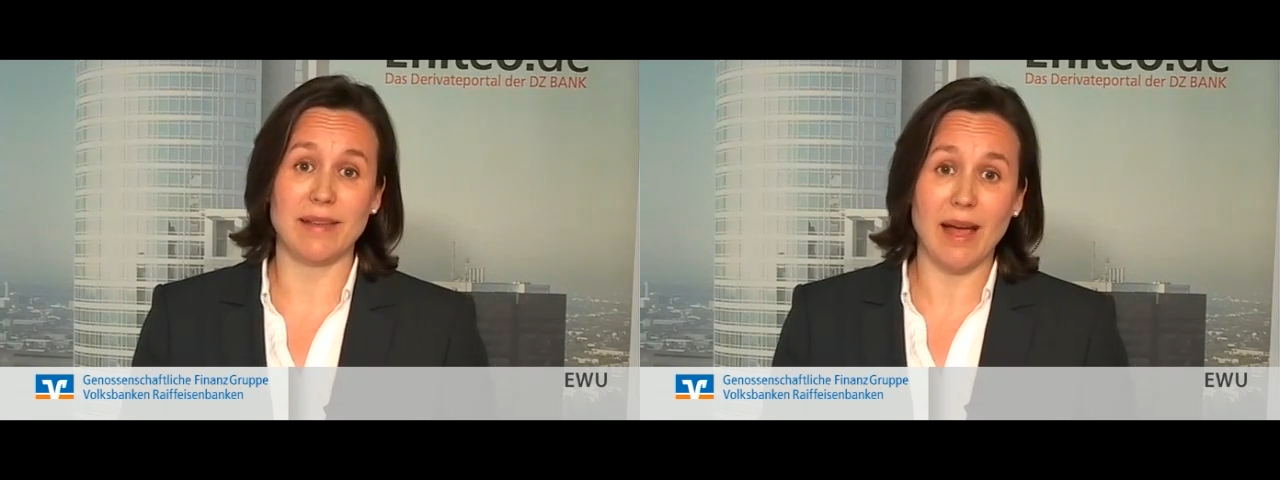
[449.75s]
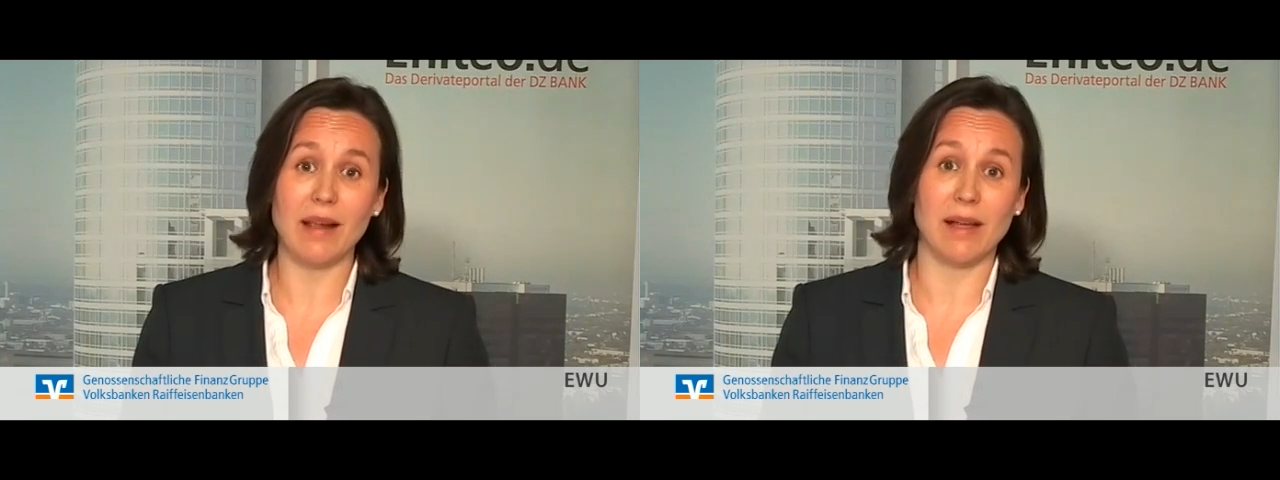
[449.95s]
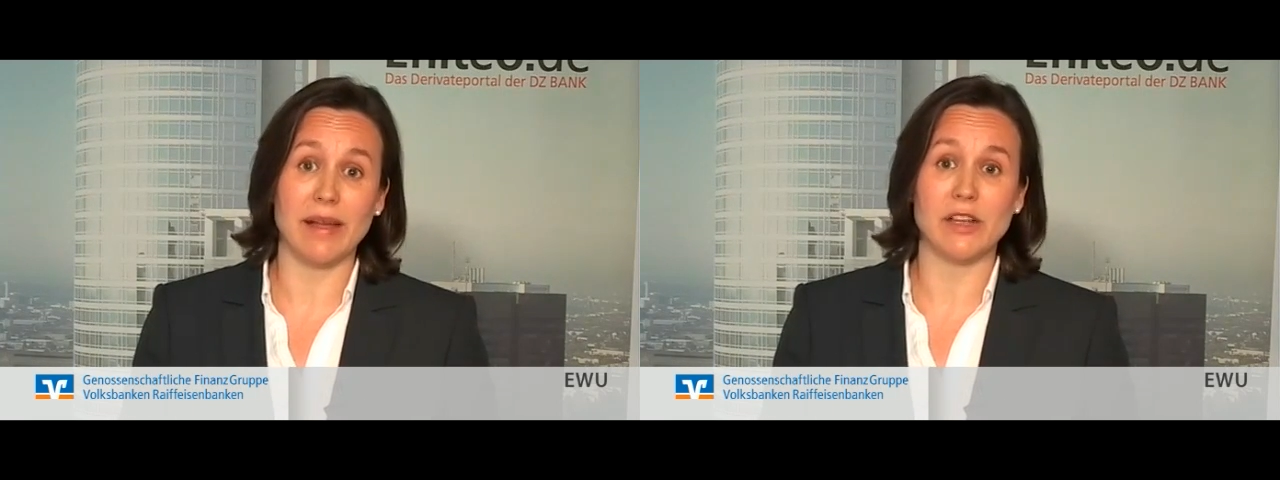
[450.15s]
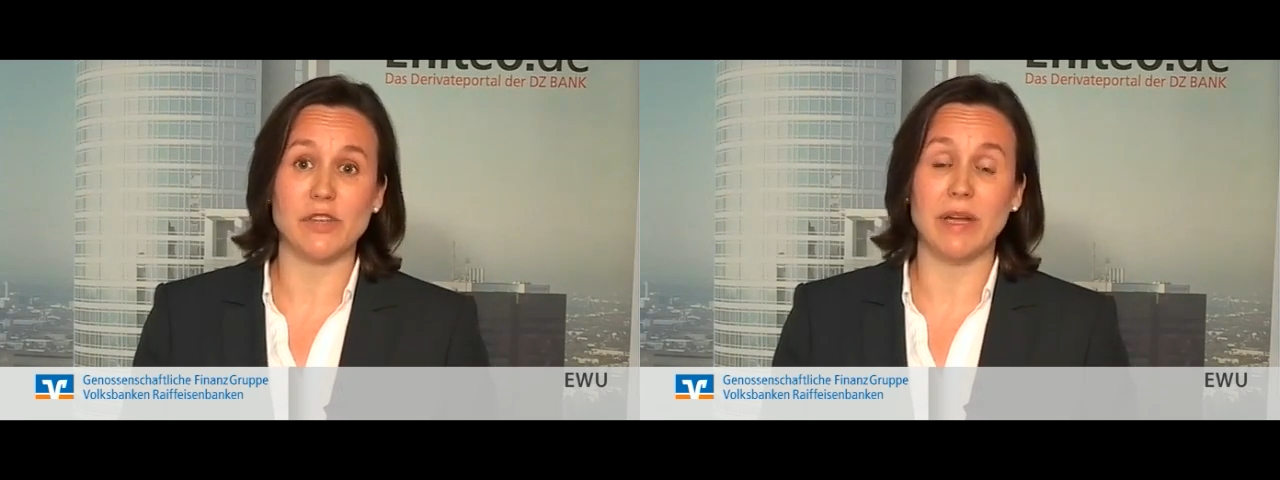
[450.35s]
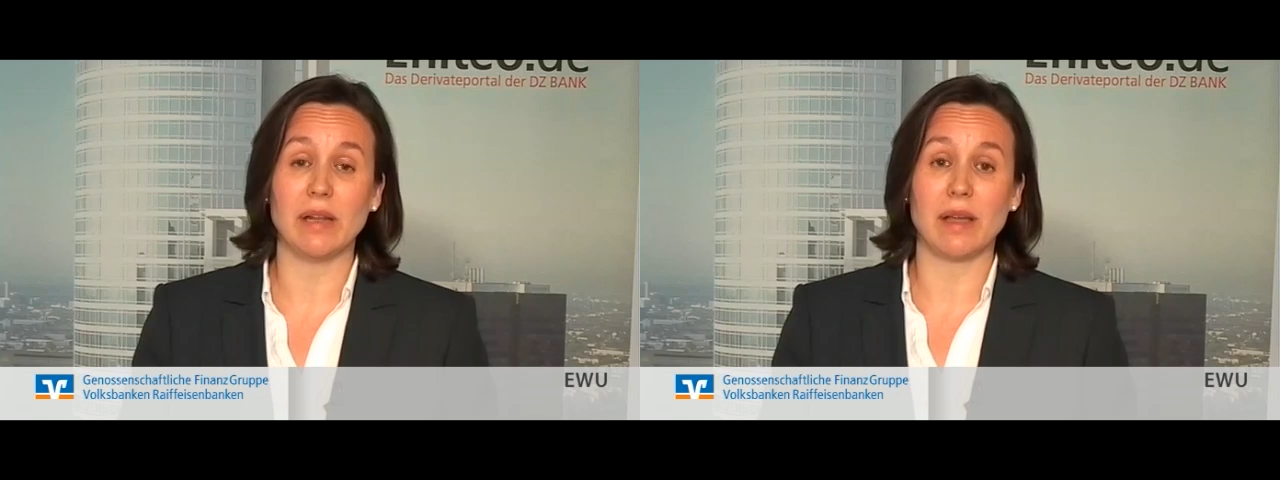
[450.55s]
zahlreichen
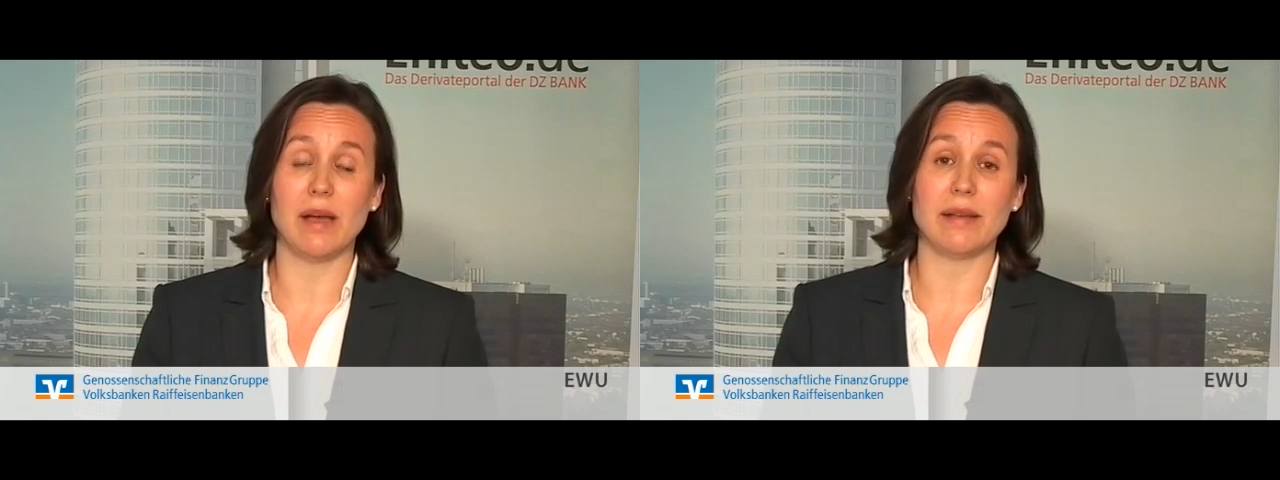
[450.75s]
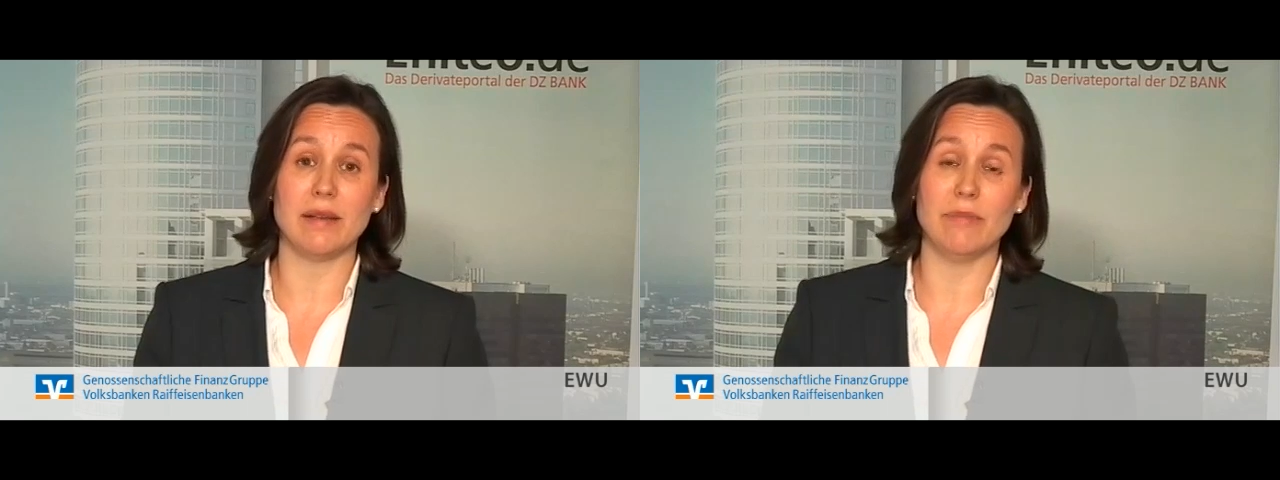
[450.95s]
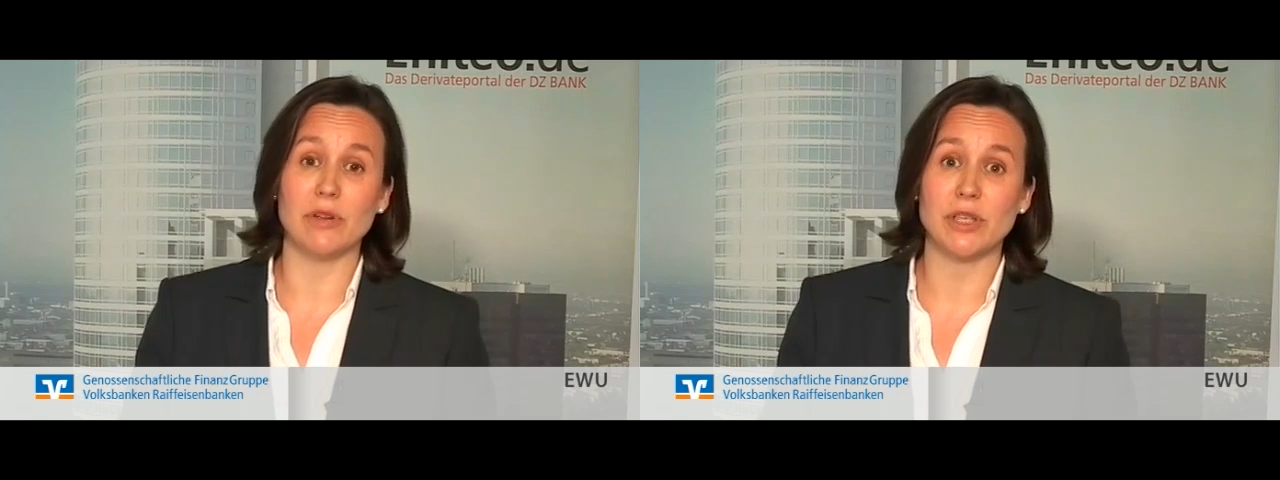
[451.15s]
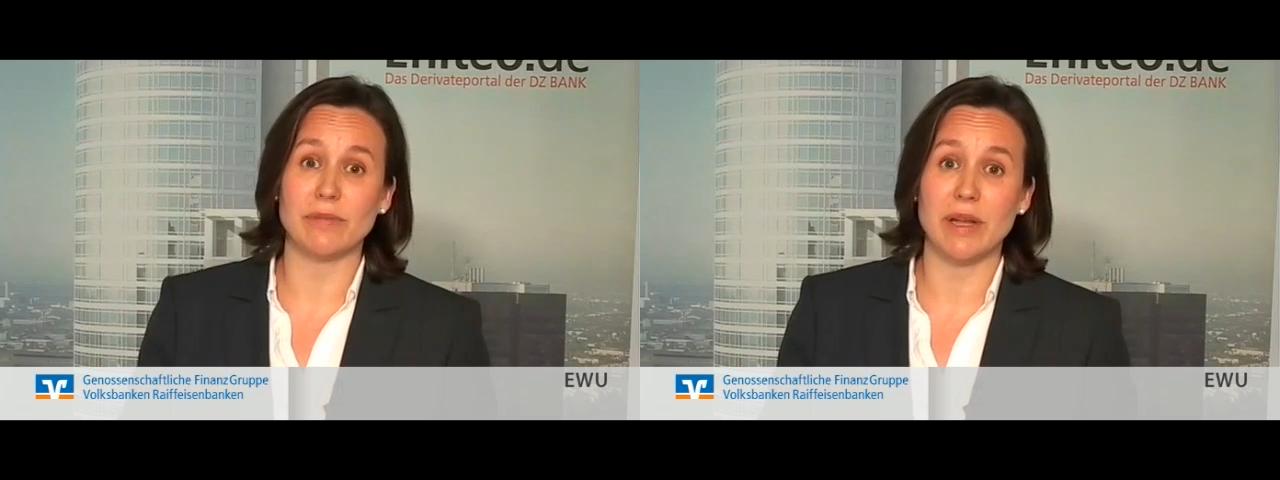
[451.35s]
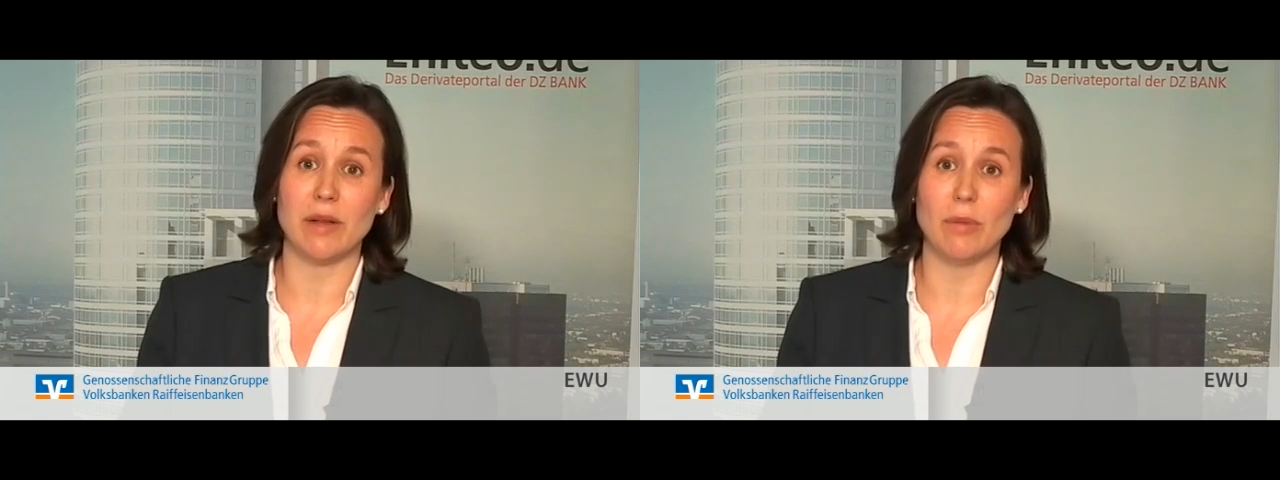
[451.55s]
Schwierigkeiten im
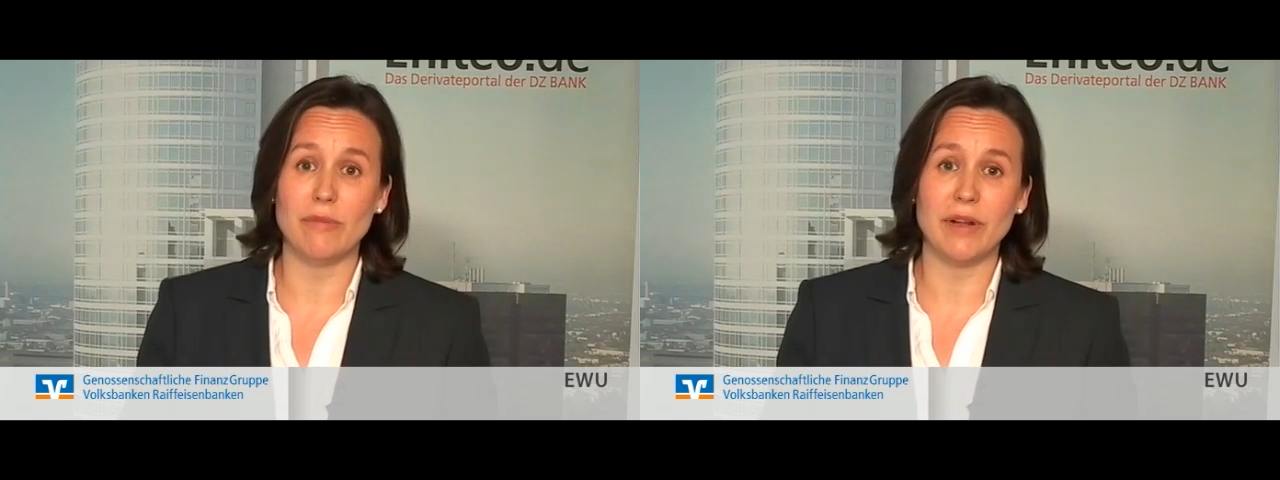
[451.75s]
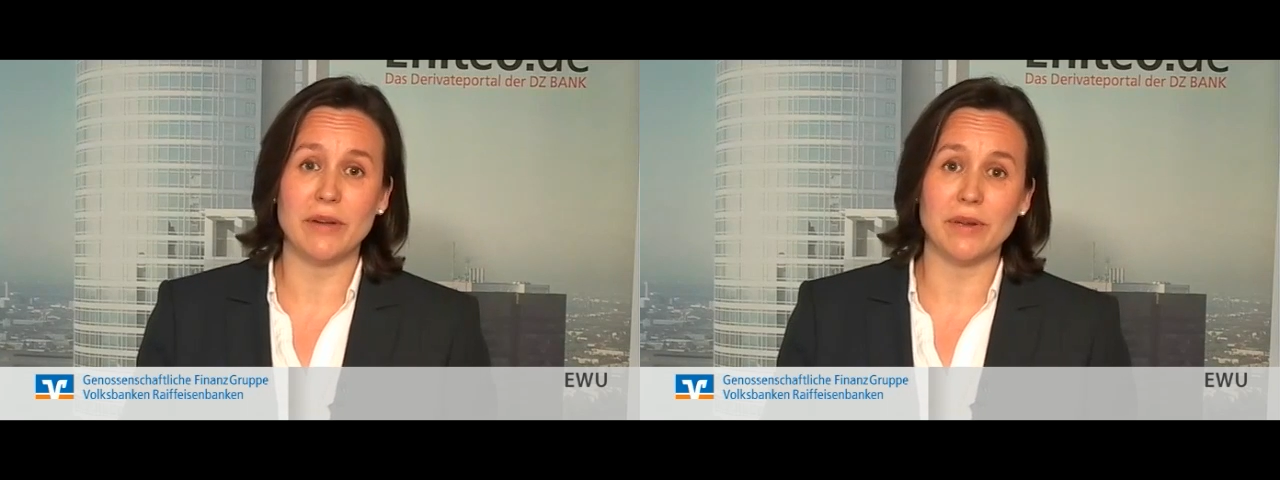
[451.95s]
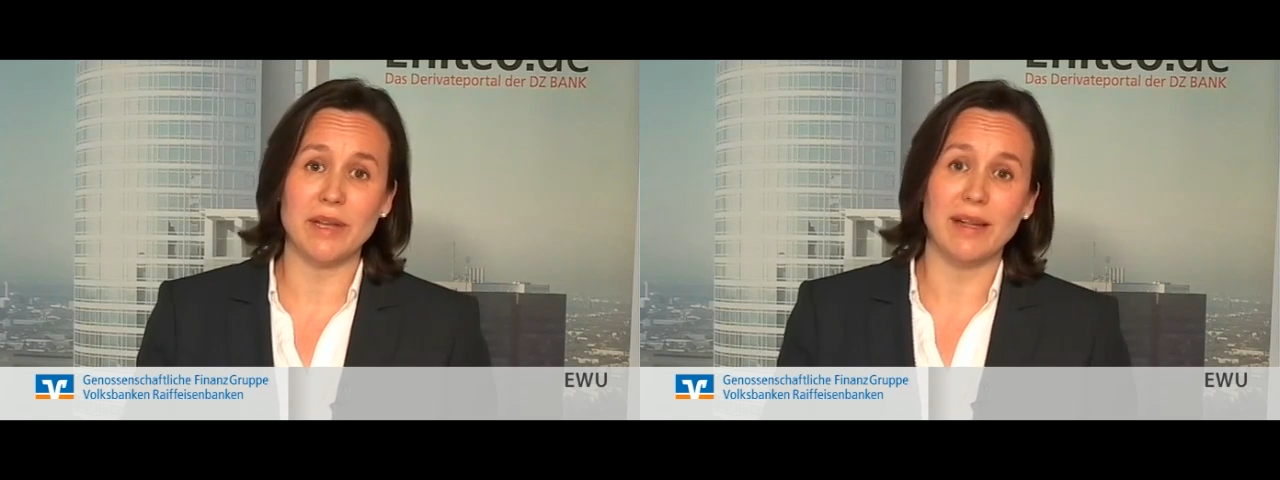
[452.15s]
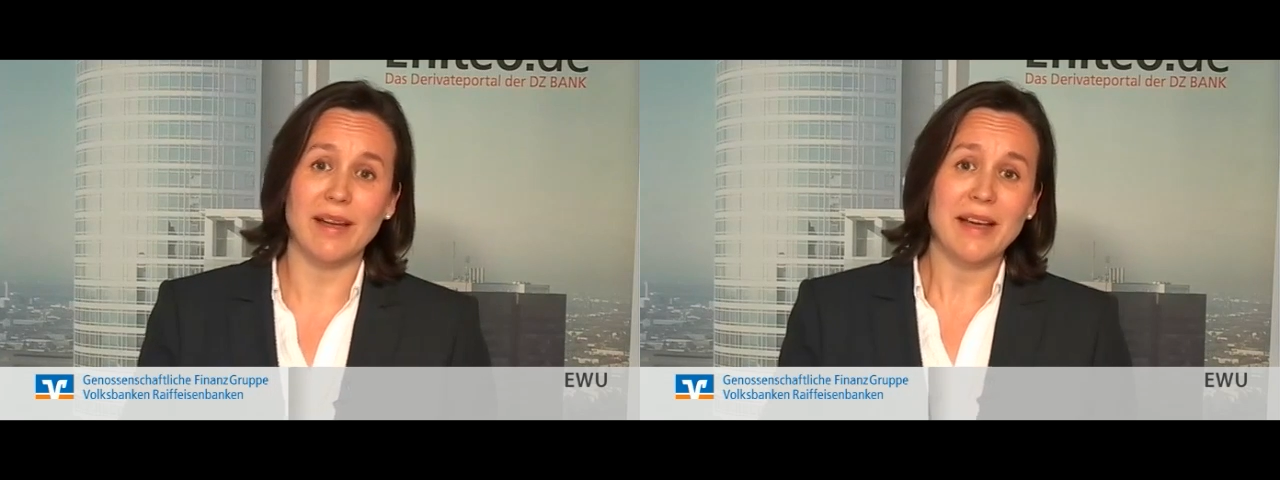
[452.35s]
wirtschaftlichen Umfeld doch die